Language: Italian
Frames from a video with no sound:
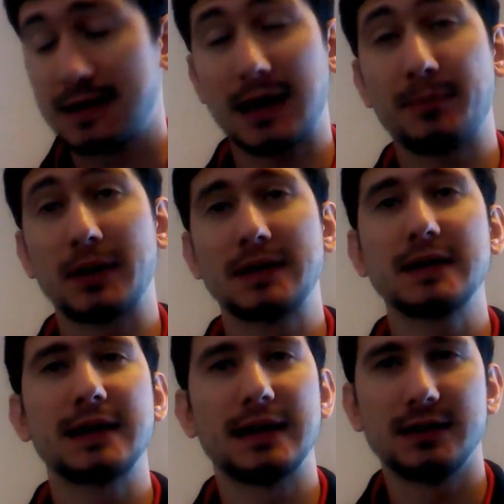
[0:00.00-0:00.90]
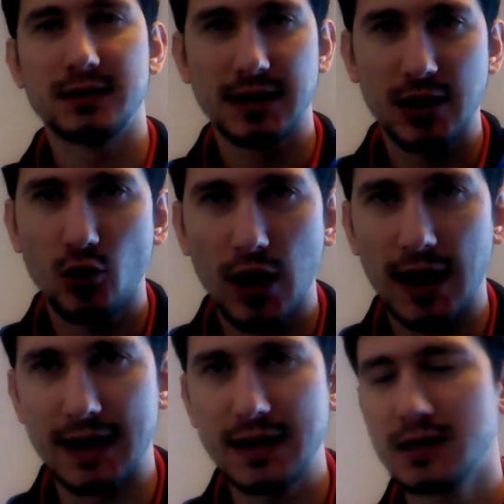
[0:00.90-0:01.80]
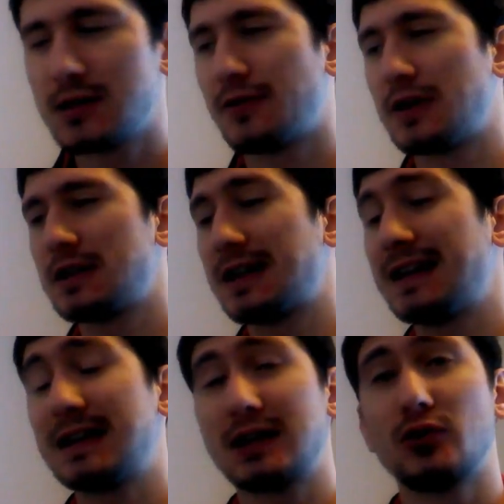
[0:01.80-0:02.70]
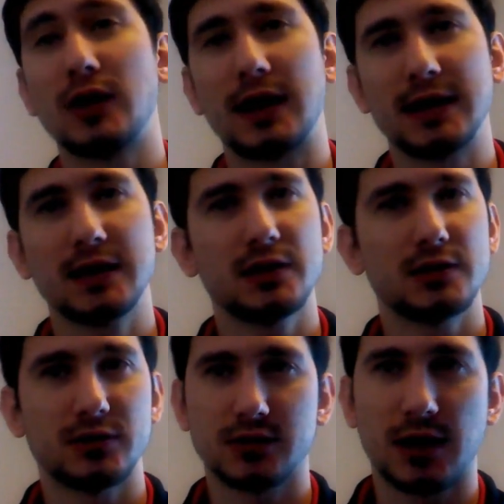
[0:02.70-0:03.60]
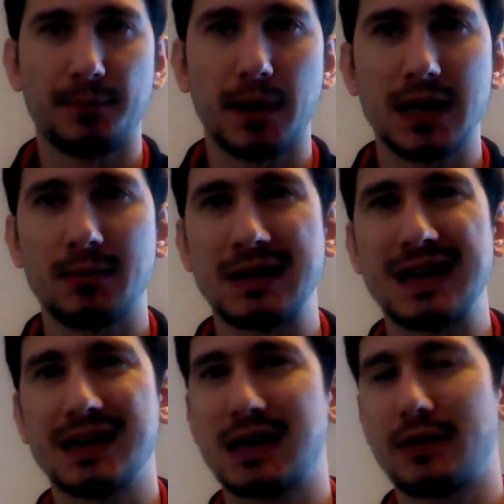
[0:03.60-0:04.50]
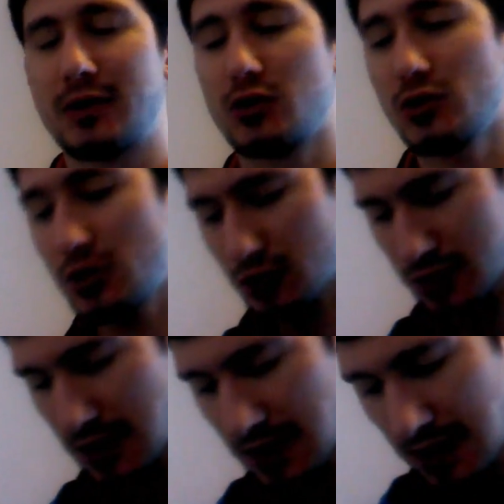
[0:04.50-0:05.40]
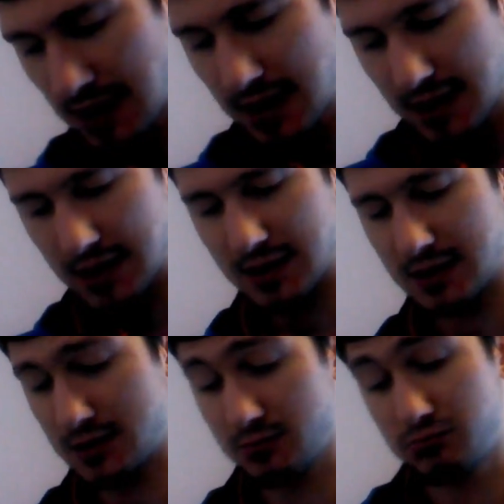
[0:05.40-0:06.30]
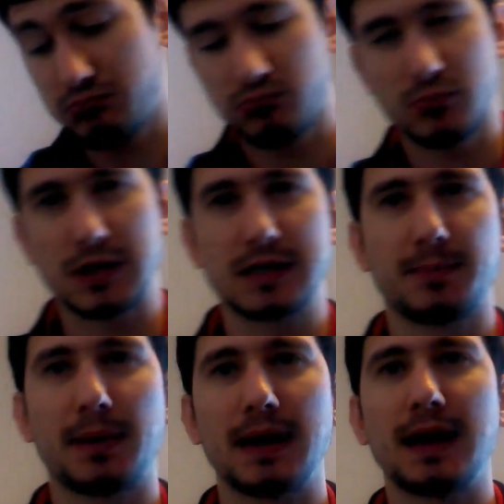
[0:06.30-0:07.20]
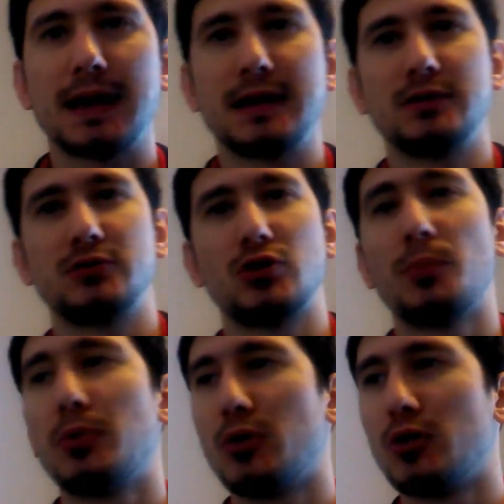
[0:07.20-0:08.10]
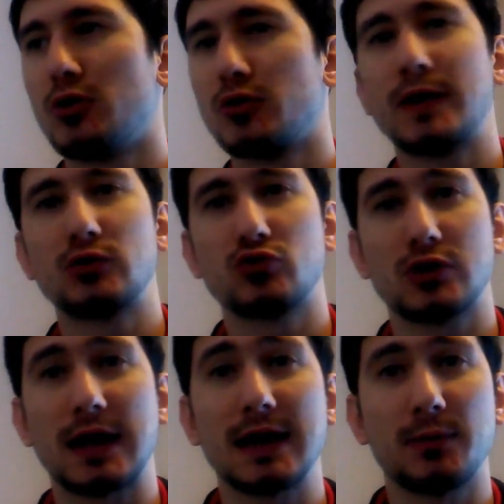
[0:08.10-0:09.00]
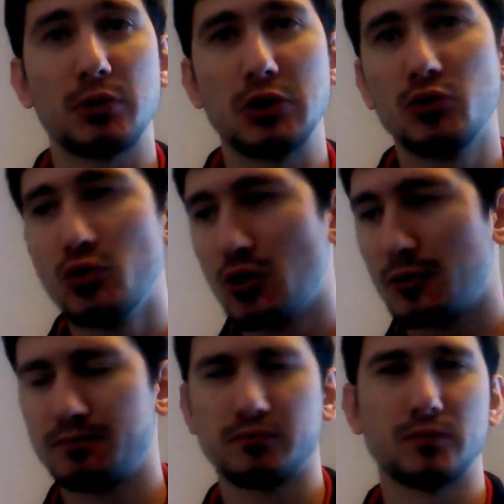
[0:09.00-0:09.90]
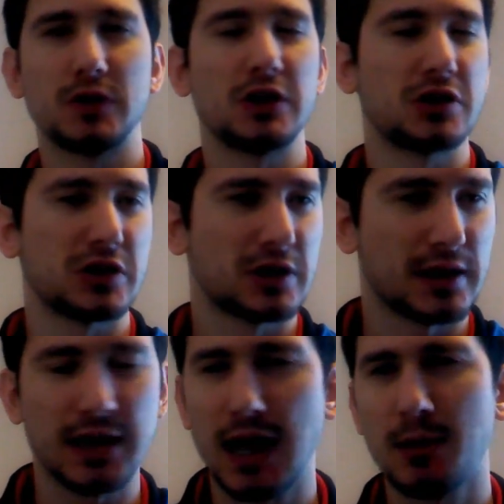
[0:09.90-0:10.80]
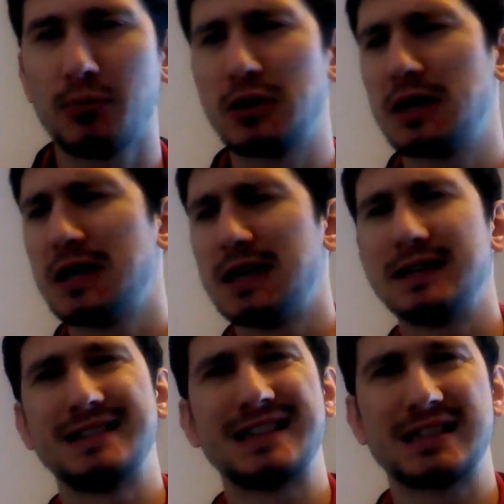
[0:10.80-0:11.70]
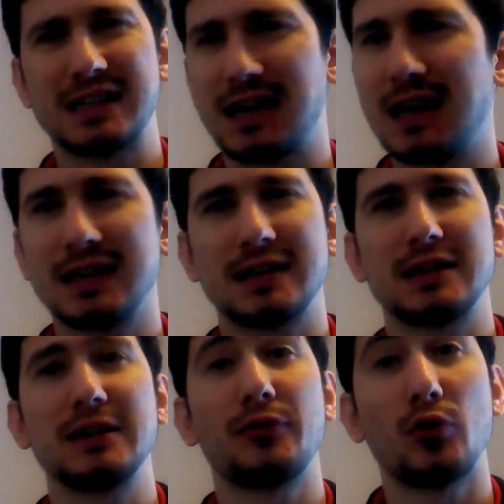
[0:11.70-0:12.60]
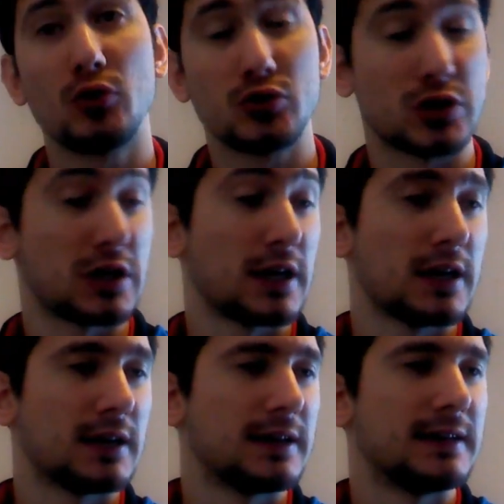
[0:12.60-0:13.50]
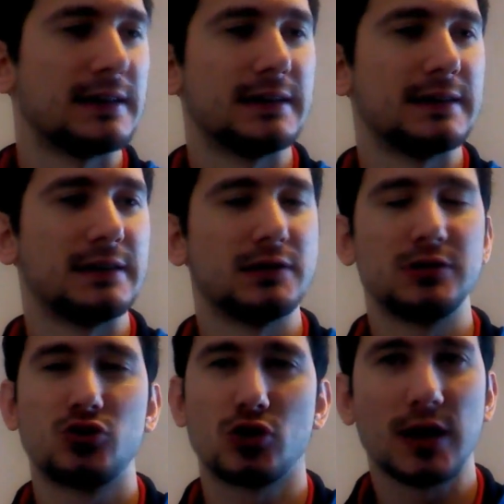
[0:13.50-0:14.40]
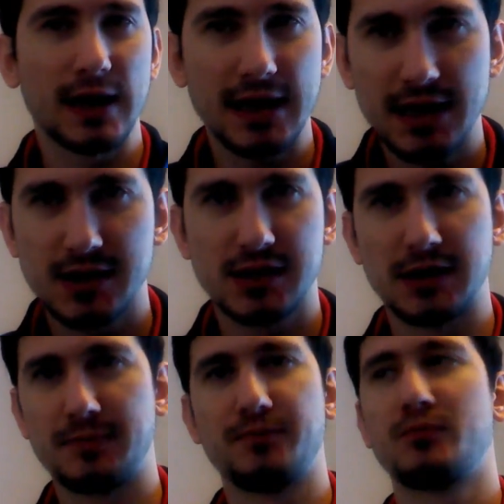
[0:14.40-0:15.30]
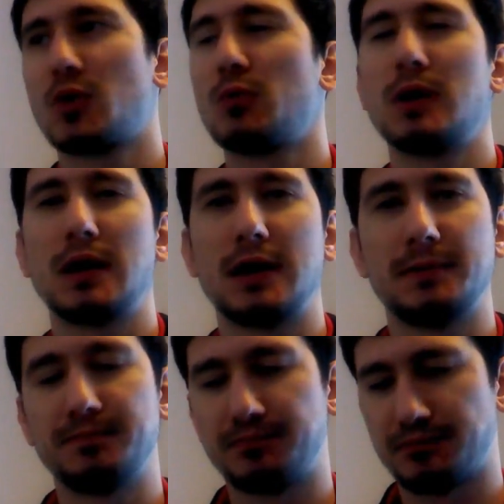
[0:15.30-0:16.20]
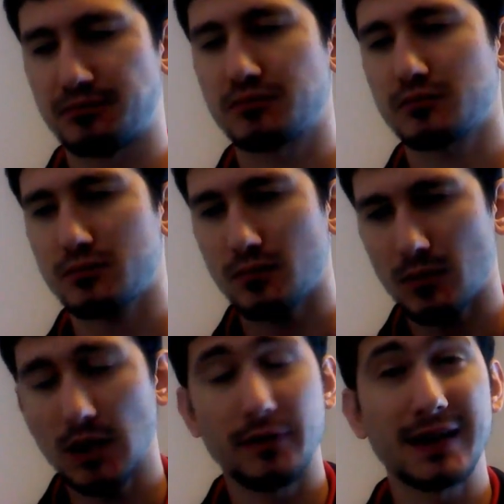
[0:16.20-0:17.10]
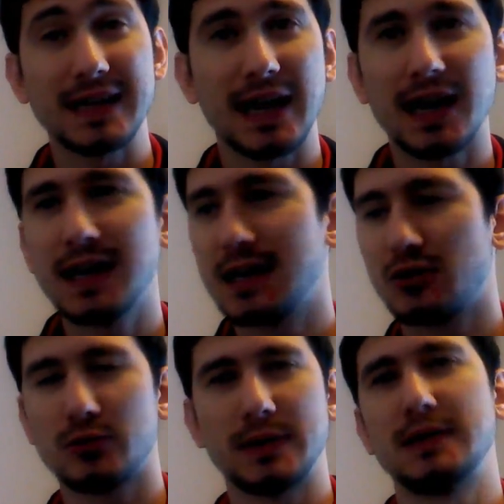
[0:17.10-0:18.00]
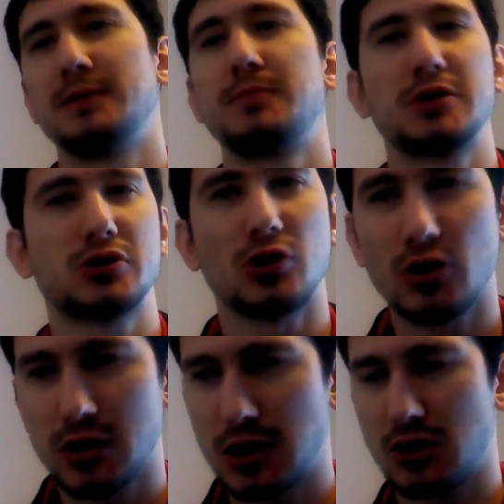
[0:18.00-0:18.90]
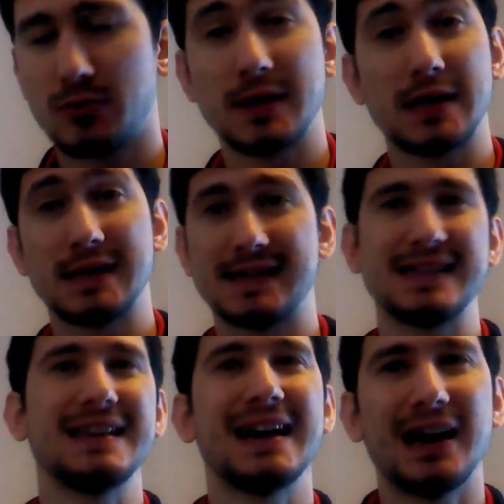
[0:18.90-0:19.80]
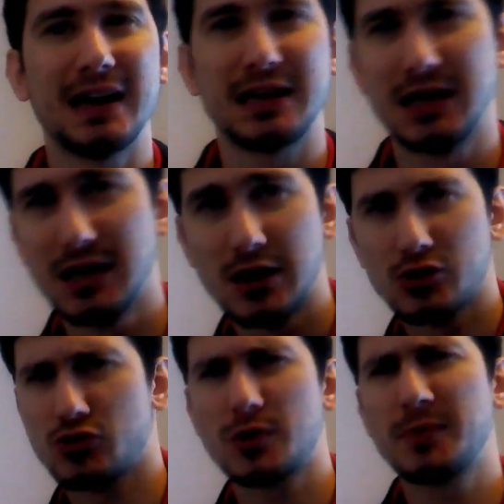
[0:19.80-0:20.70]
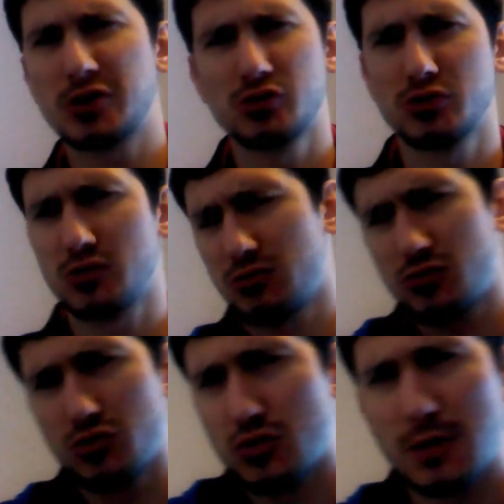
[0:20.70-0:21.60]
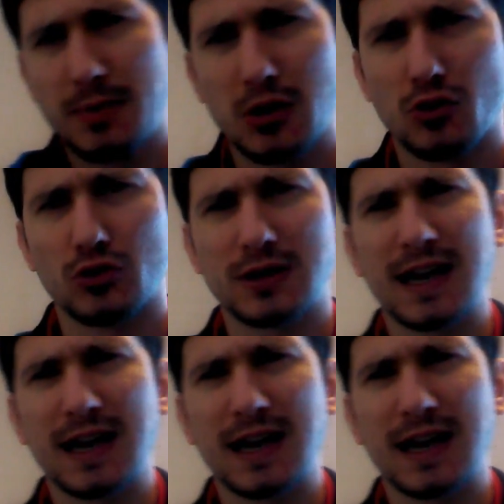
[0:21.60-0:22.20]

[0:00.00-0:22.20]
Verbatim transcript: tre partite regolari, definite irregolari, campagna mediatica vergognosa, eh, senza parlare dopo Juventus 3 Napoli 1, dirigenti del Napoli, tesserati, tifosi, eh, giornalisti come... Mh, mm, Varriale, come Pistocchi, come Zigliani, sono sempre, sono sempre loro